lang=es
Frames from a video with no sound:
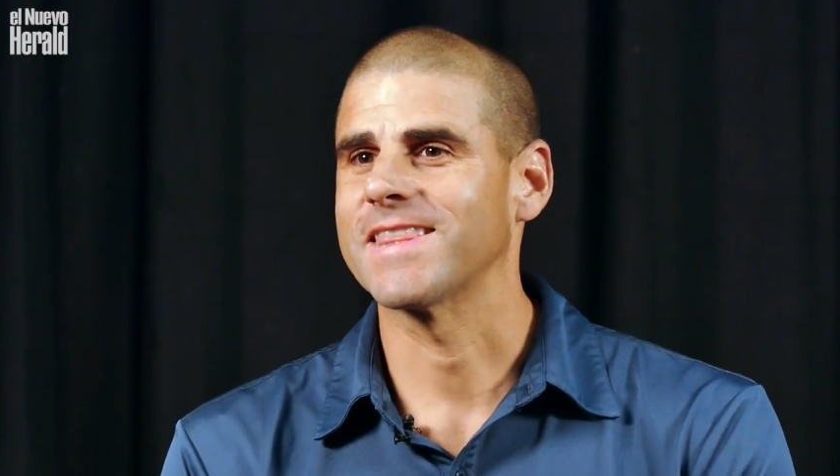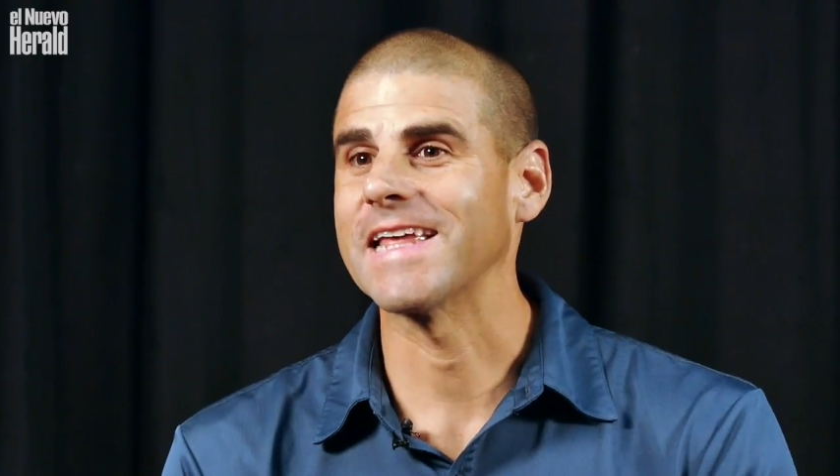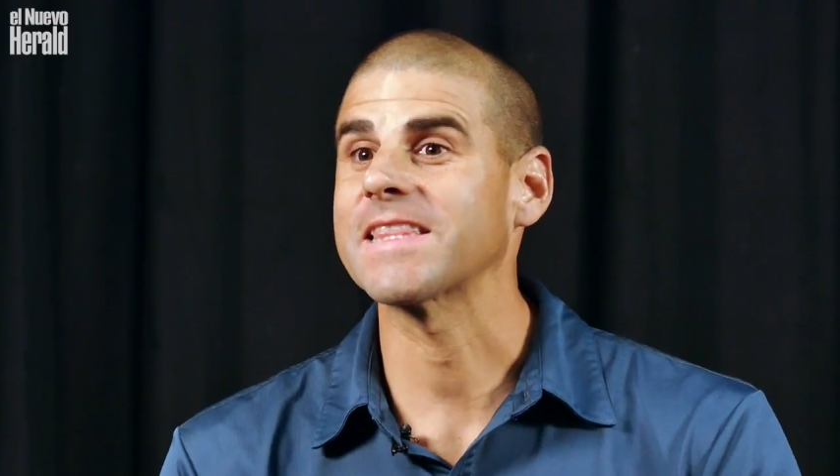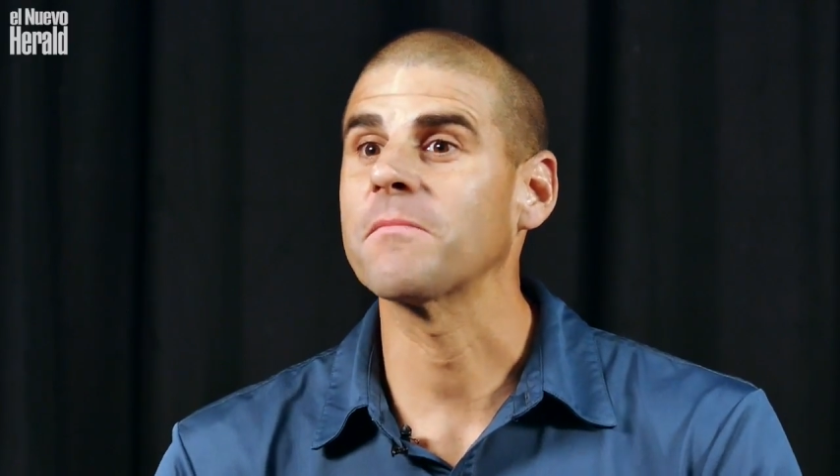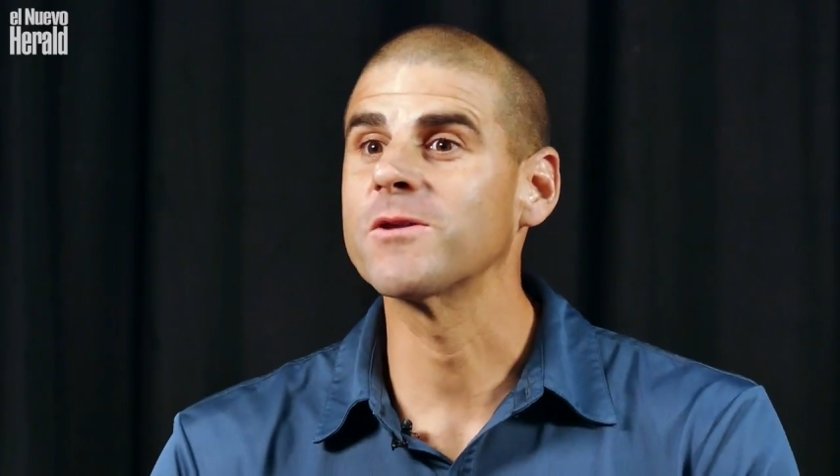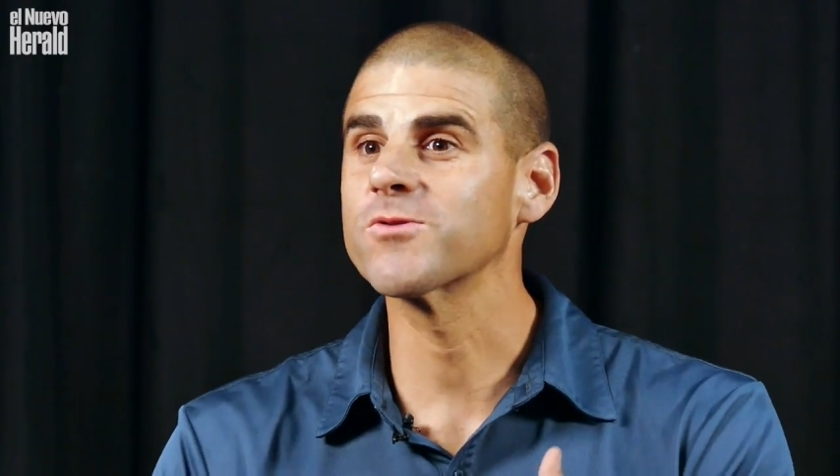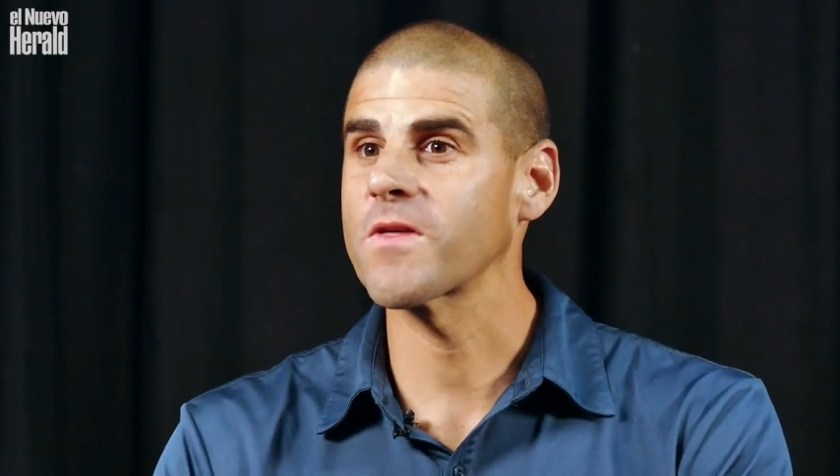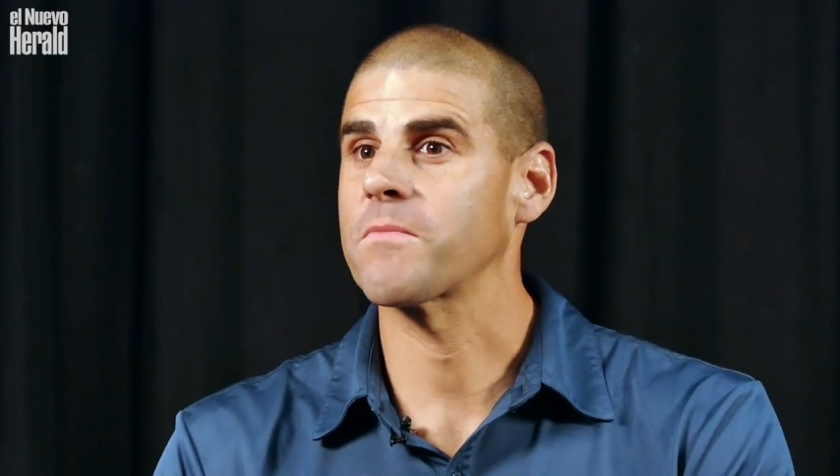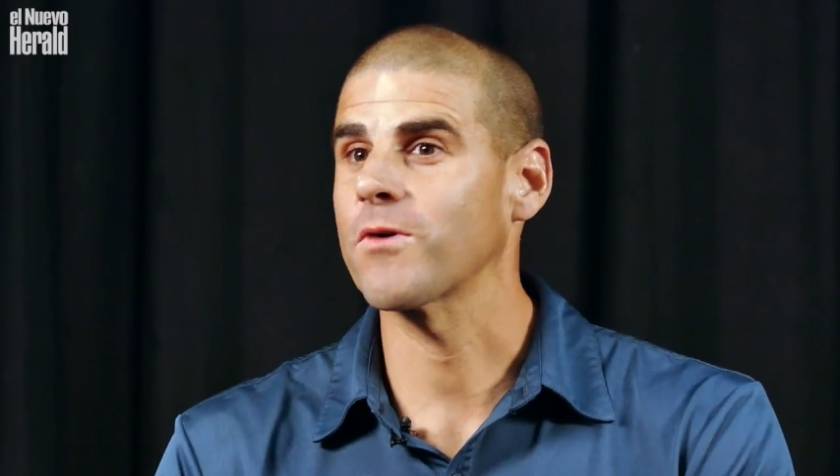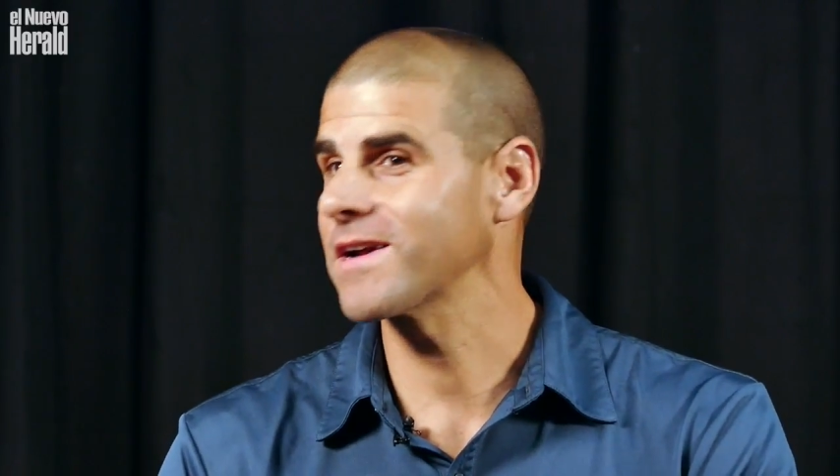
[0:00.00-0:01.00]
30
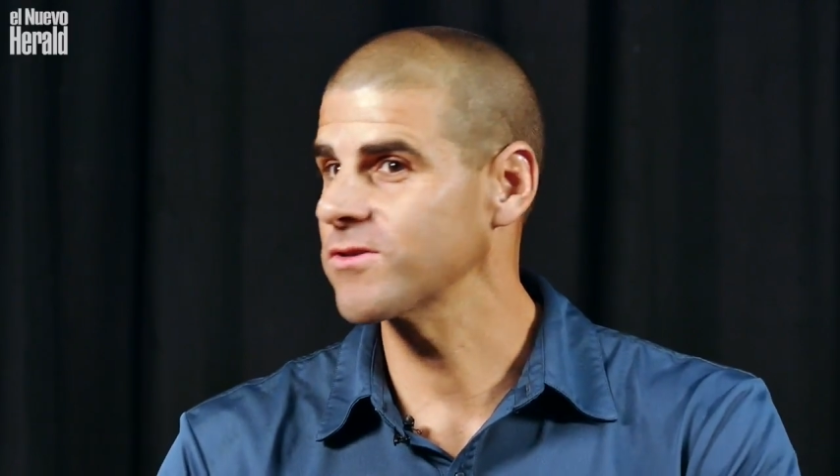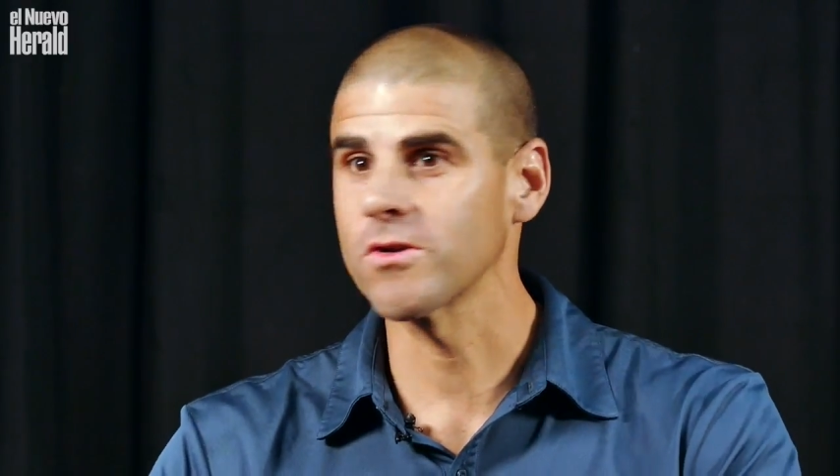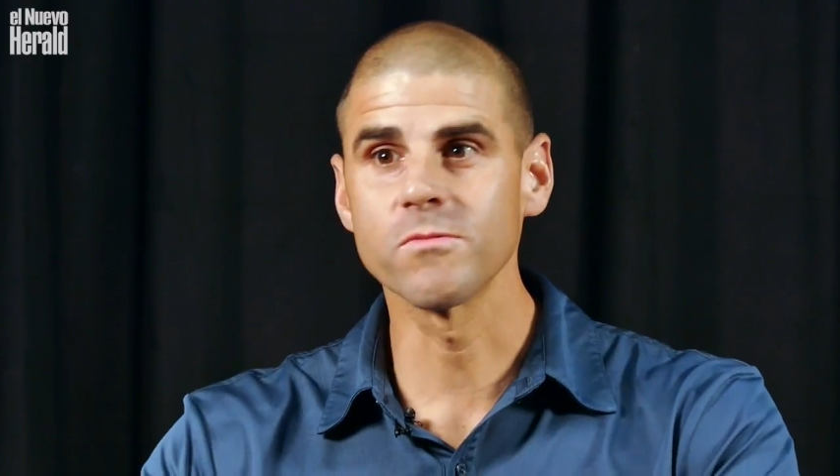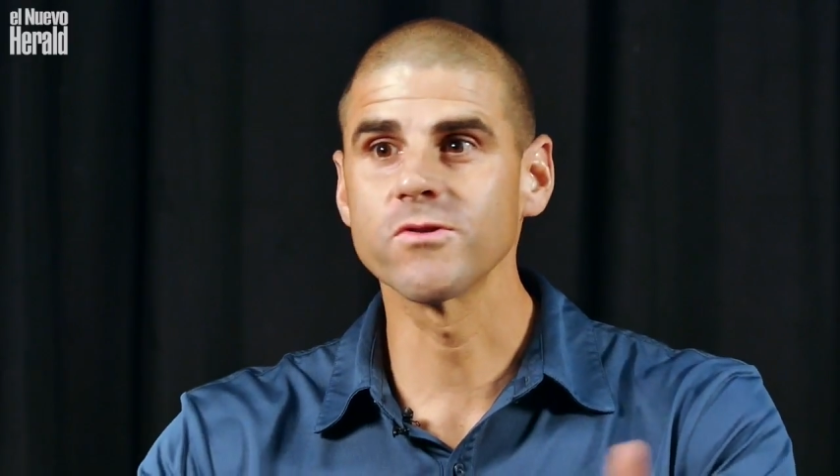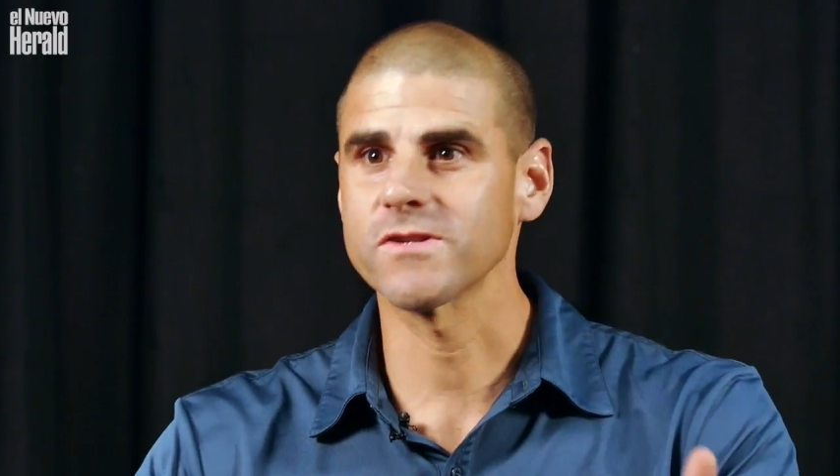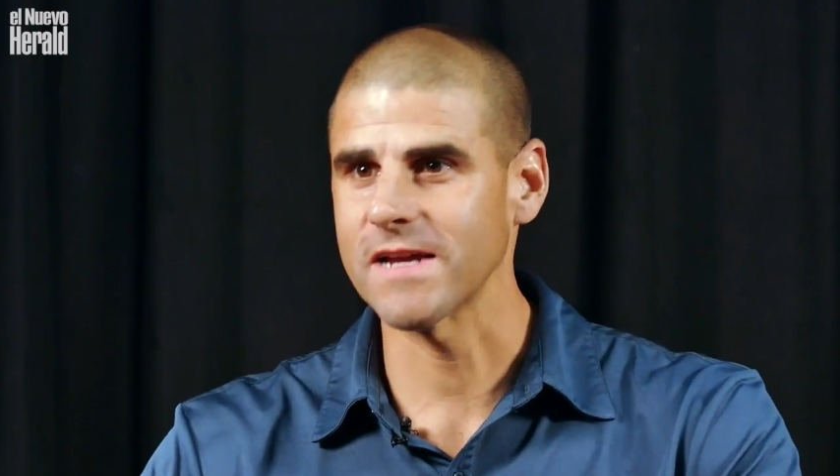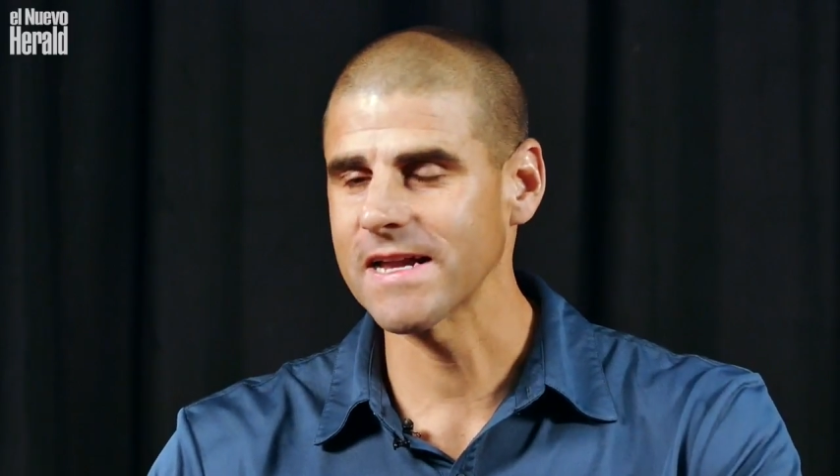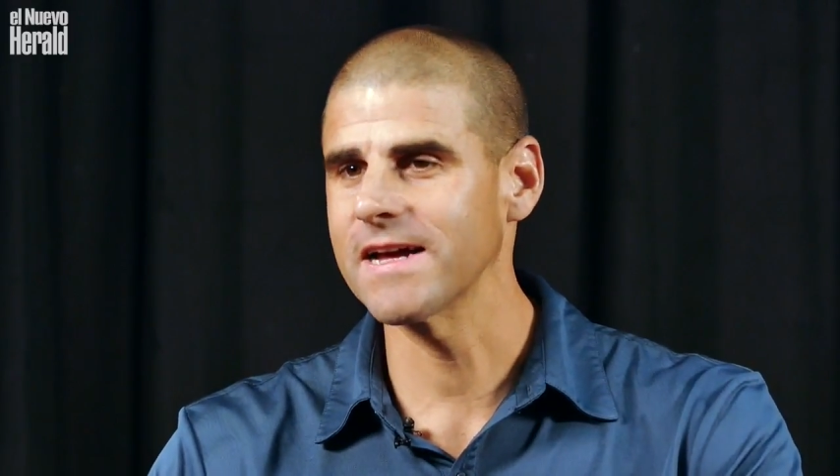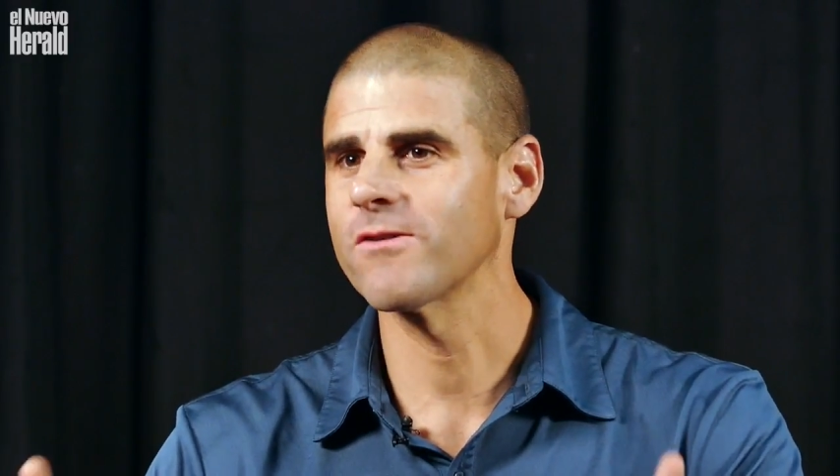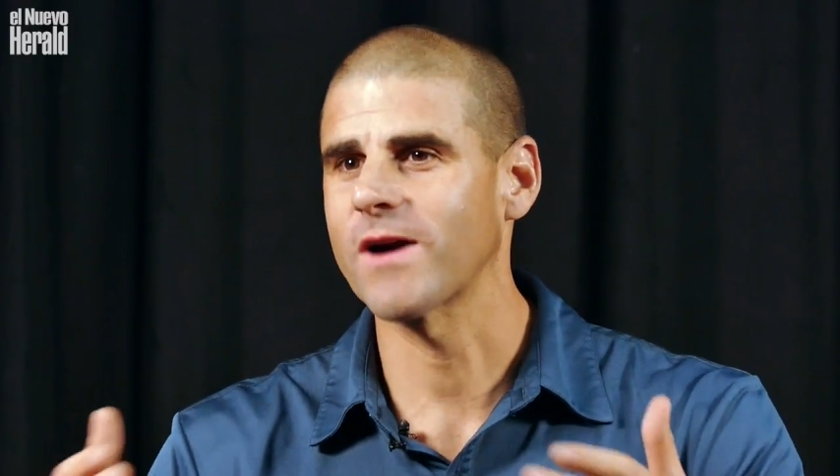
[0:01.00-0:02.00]
minutos después que todo el mundo salga,